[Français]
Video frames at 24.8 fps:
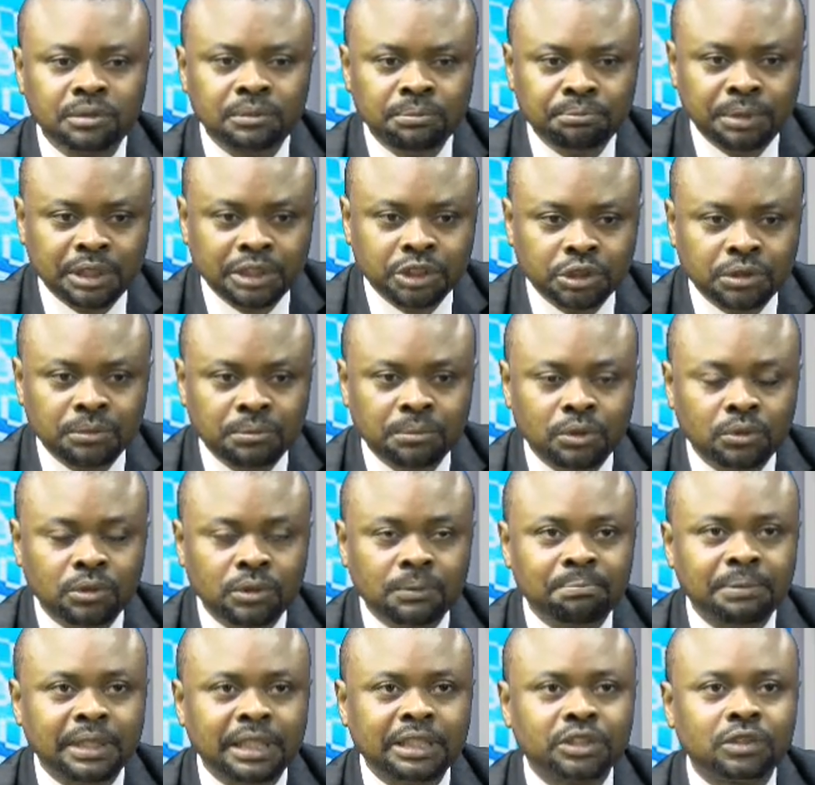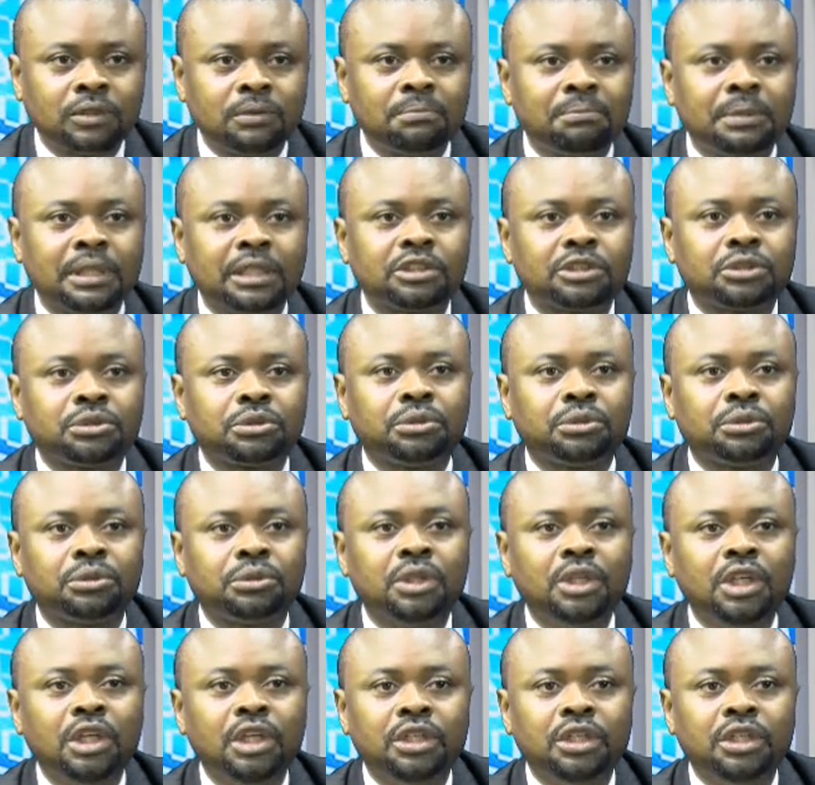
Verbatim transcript: parce que beaucoup de personnes pensent que